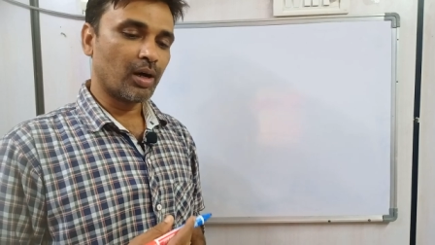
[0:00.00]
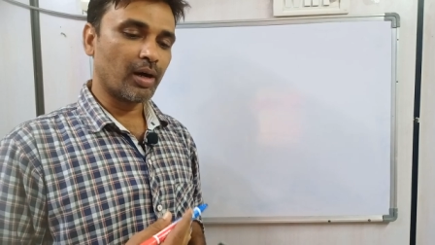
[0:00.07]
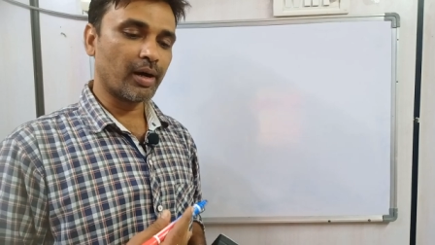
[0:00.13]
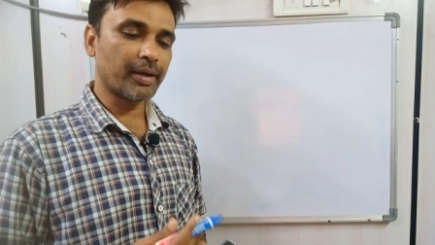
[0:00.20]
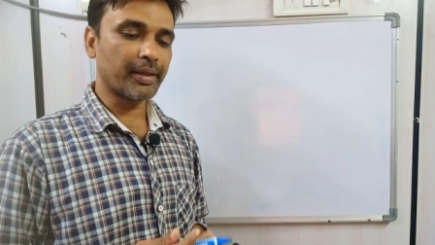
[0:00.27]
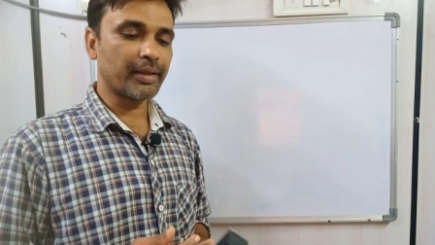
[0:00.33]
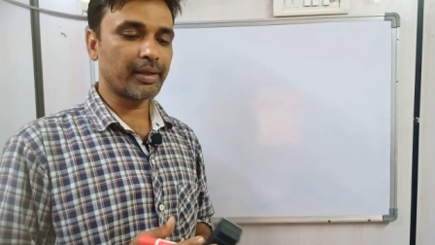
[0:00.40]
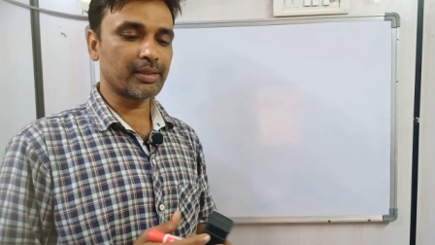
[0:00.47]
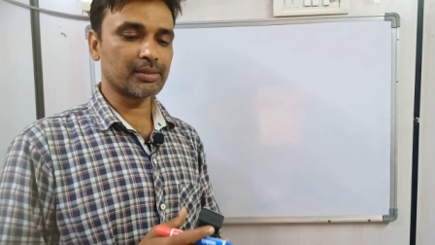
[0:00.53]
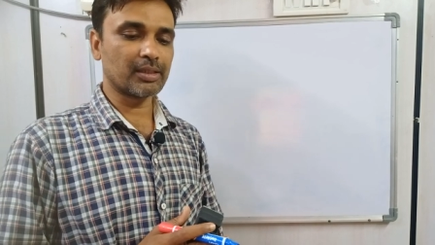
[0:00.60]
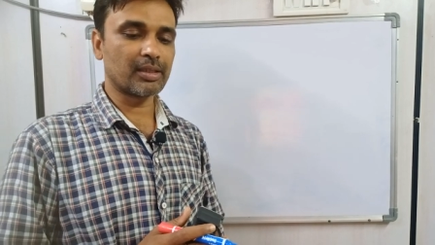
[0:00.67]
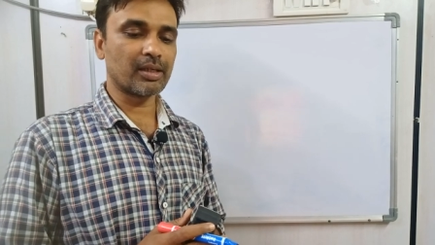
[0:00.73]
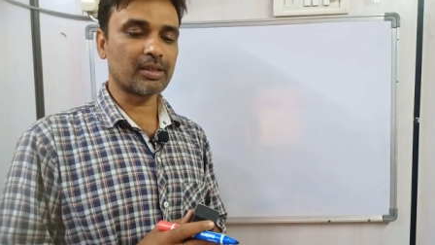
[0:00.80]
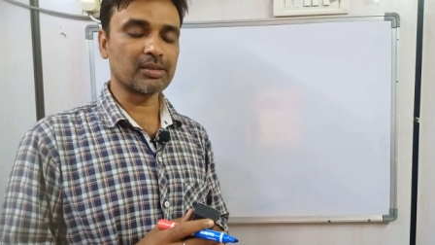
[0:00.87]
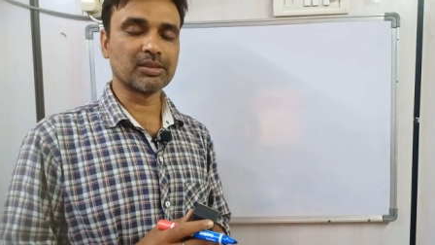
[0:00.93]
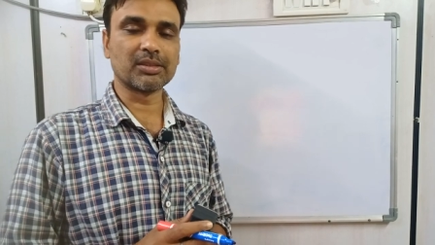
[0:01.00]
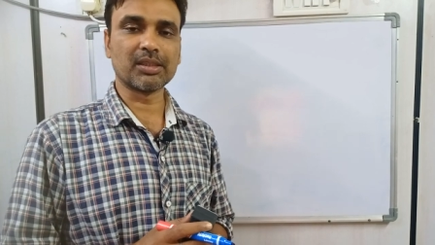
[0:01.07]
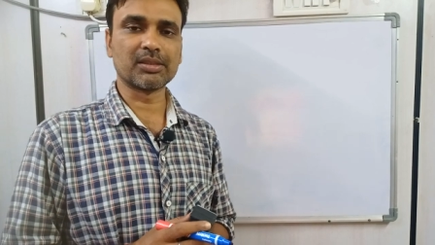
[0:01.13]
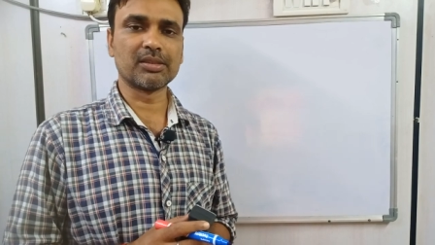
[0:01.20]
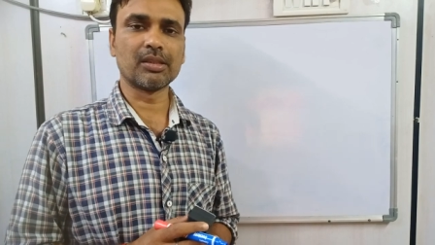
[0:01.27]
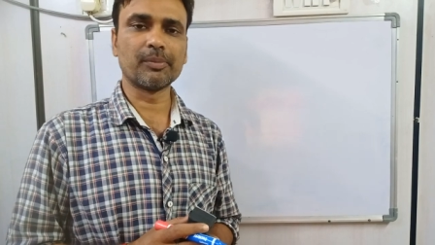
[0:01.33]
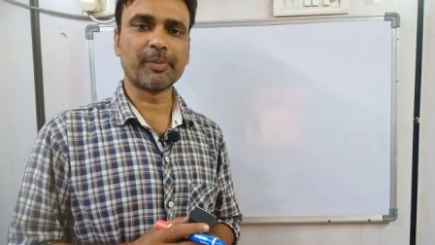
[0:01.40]
हर एक जगह
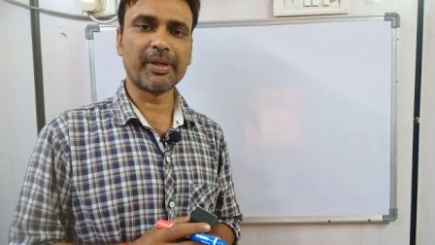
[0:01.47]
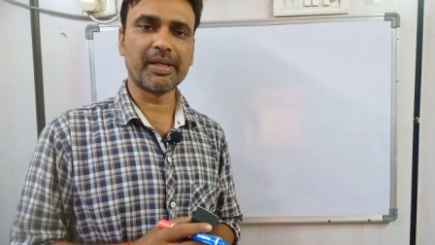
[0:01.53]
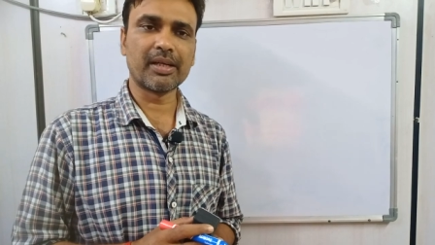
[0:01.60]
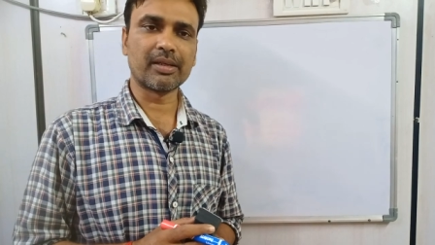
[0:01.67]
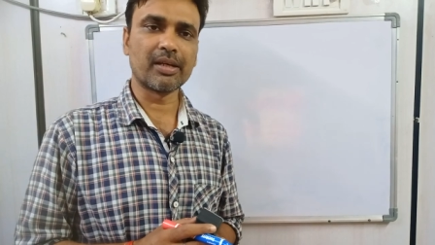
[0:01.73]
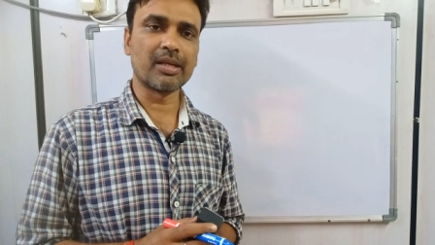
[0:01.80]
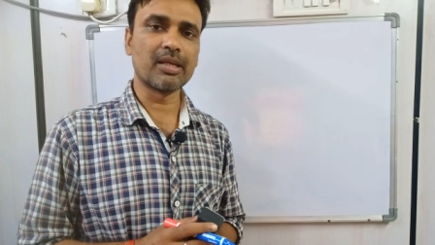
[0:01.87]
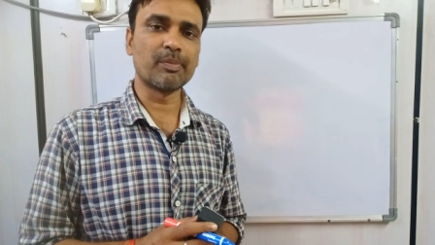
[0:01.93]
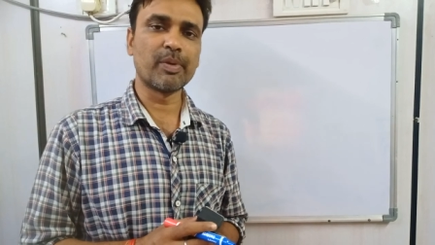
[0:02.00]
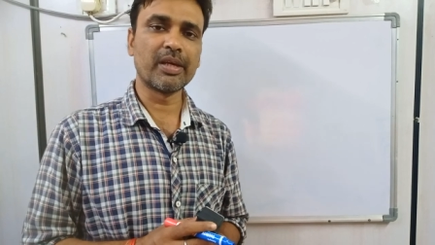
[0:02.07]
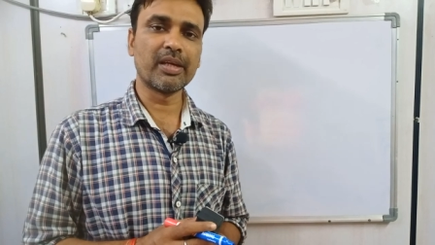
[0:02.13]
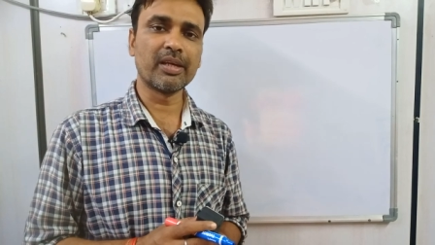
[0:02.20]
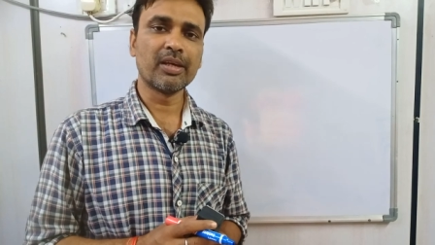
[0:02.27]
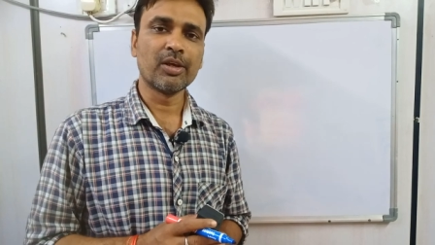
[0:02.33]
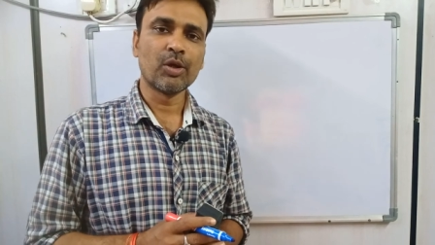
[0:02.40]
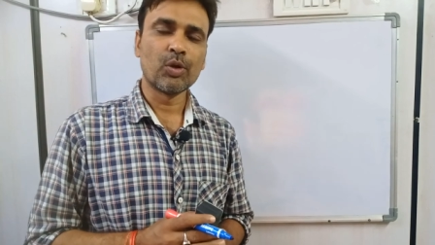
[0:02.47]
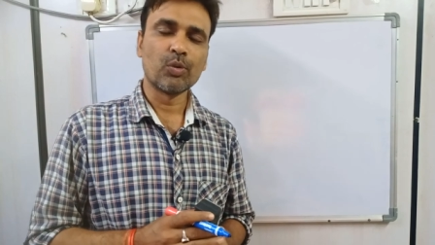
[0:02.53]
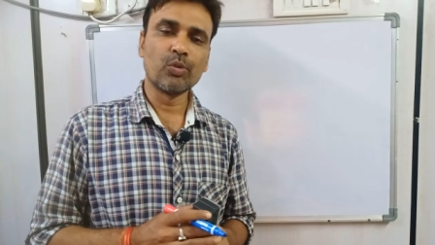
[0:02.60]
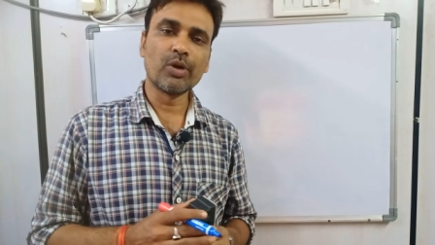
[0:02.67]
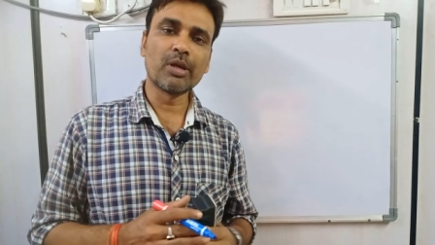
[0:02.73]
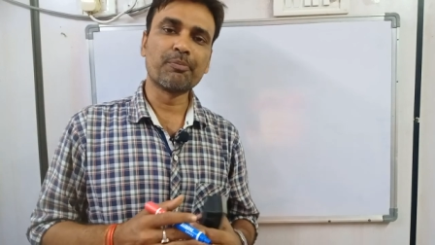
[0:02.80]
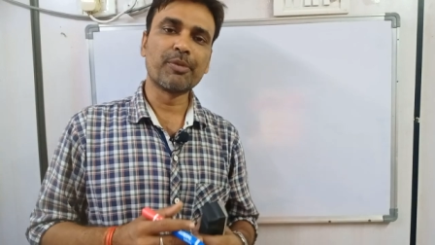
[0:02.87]
कंस्ट्रक्शन पे या कहीं भी
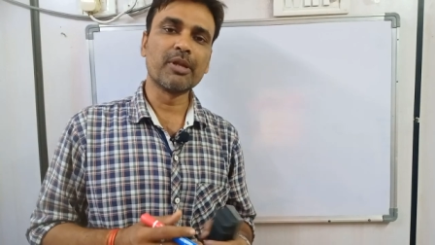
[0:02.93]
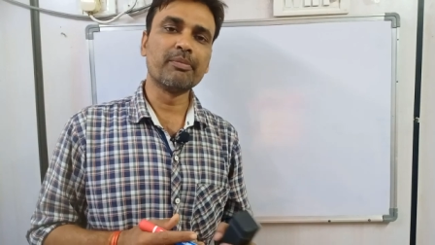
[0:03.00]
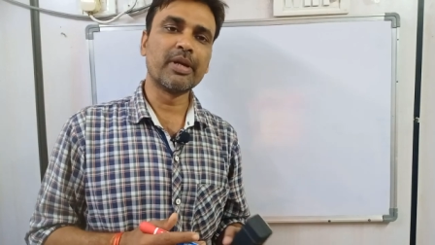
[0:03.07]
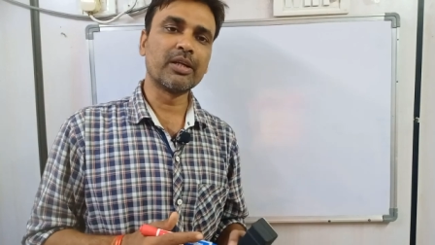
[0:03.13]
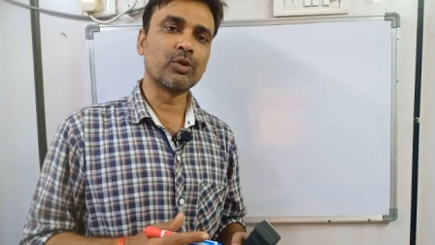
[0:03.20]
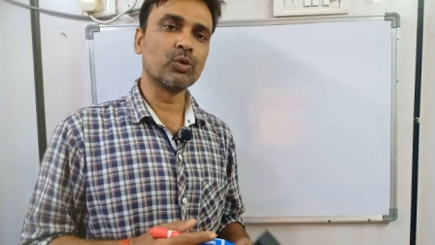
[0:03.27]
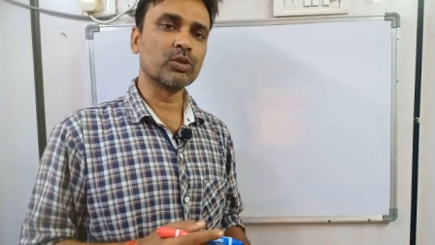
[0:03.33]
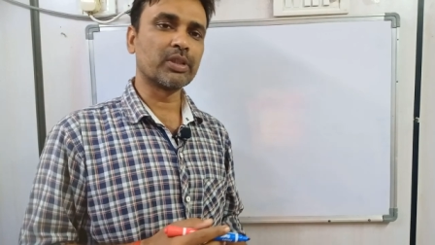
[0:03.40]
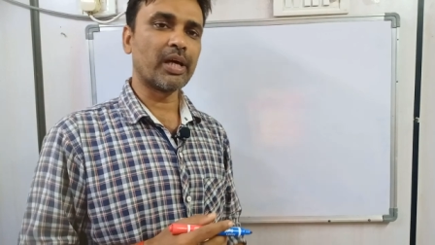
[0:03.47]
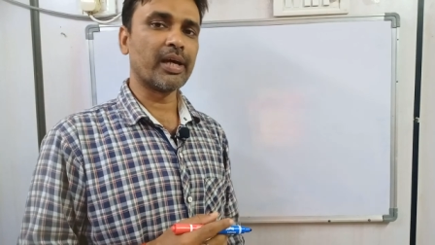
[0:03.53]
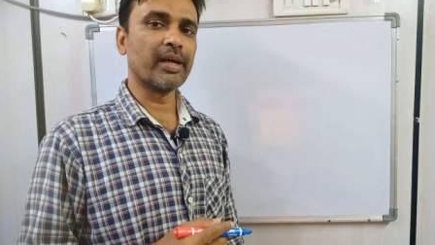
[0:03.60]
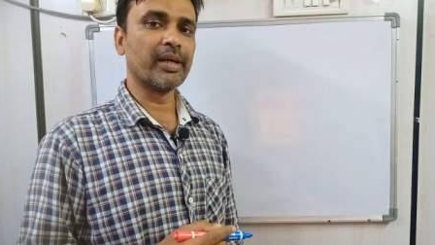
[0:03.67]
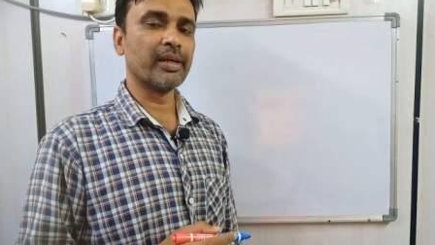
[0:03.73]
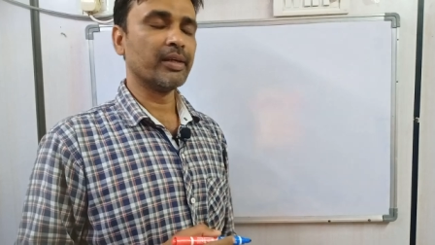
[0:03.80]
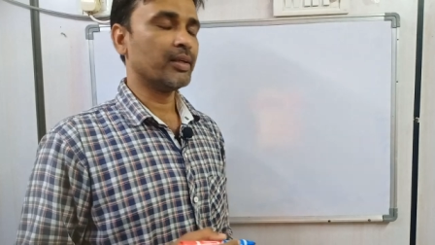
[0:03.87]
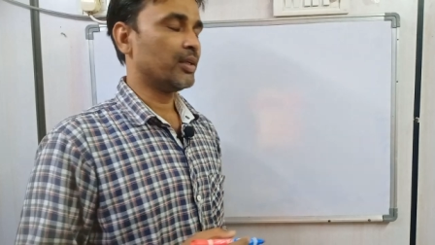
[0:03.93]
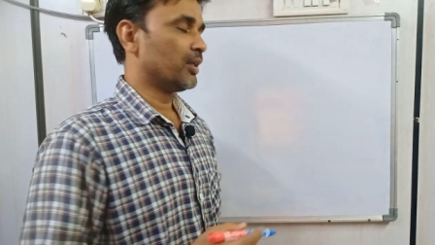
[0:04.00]
वो इम्प्लीमेंट होता है